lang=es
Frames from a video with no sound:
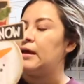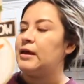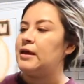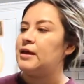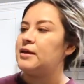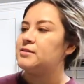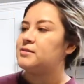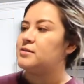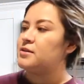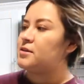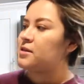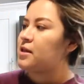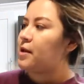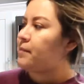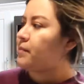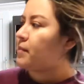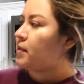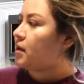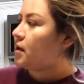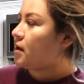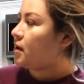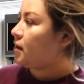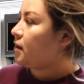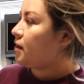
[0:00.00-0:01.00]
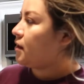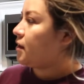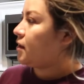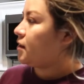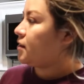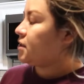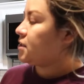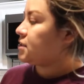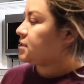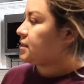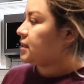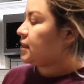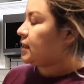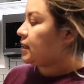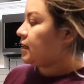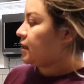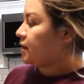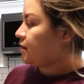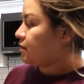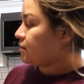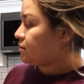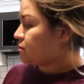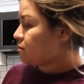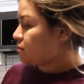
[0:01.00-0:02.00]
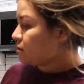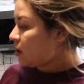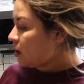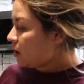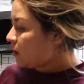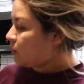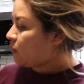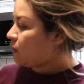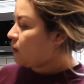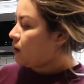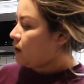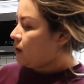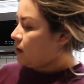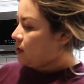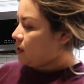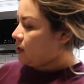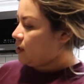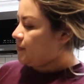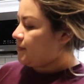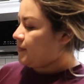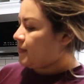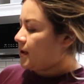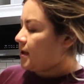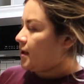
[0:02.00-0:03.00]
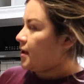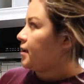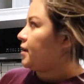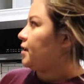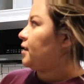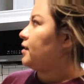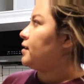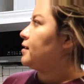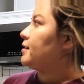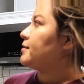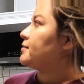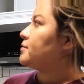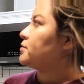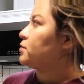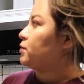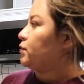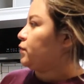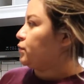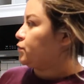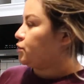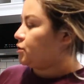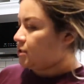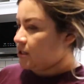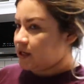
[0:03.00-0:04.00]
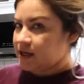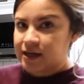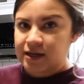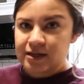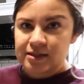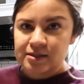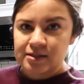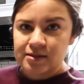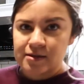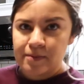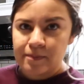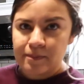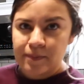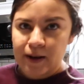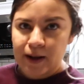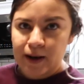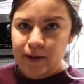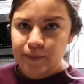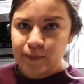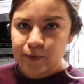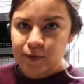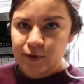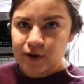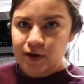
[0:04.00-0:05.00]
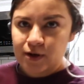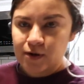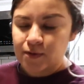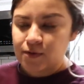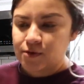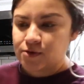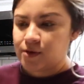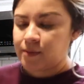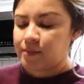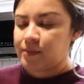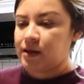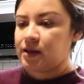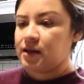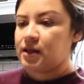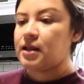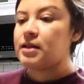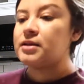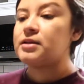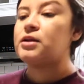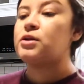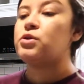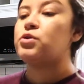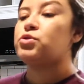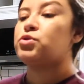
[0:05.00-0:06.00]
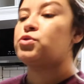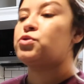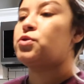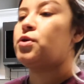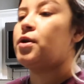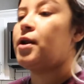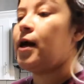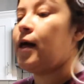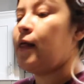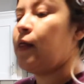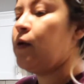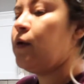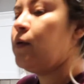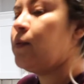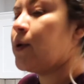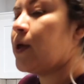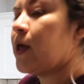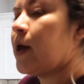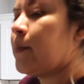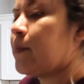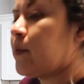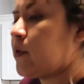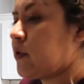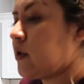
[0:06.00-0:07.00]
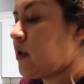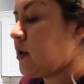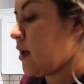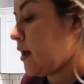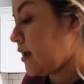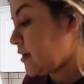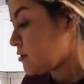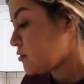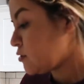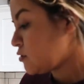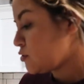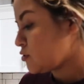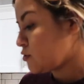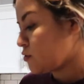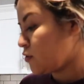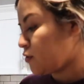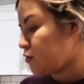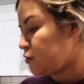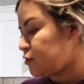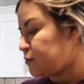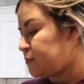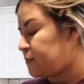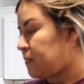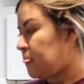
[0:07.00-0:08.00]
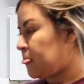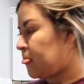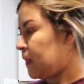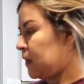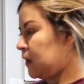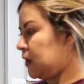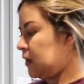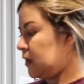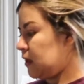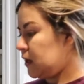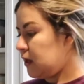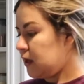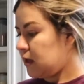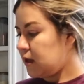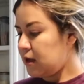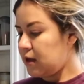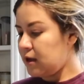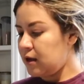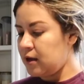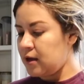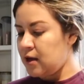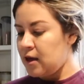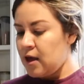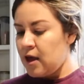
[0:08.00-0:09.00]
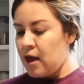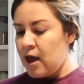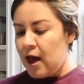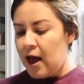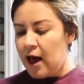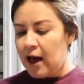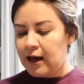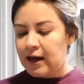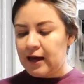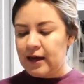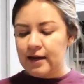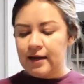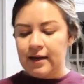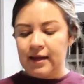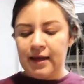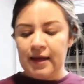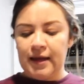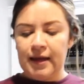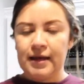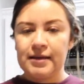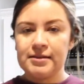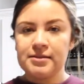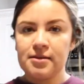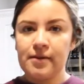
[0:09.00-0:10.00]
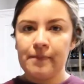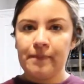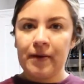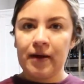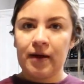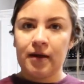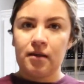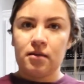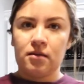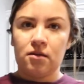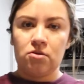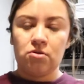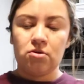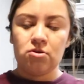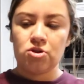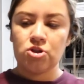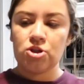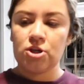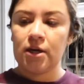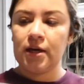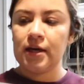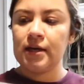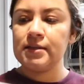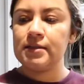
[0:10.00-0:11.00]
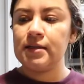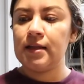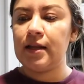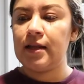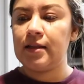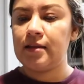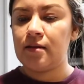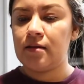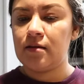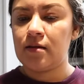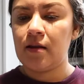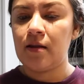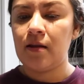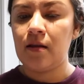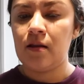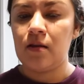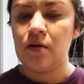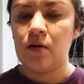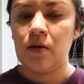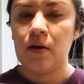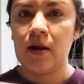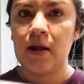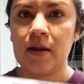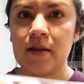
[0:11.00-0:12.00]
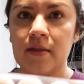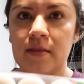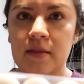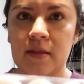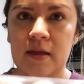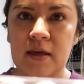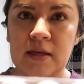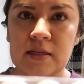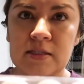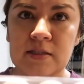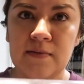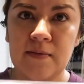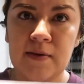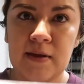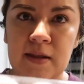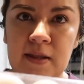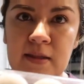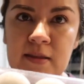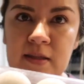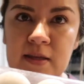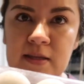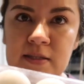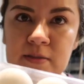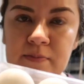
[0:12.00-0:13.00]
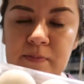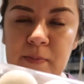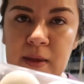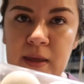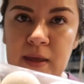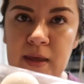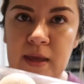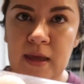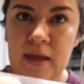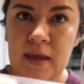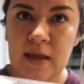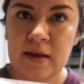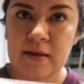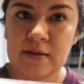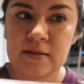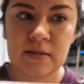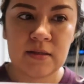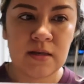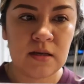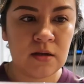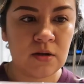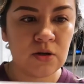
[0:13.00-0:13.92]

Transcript: Este también que dice Let It Snow. Y me encantó, chicas, para ponerlo también en el otro lado. Voy a poner esos dos. Y agarré este paquetito, chicas, de la tienda del dólar de esferitas pequeñas.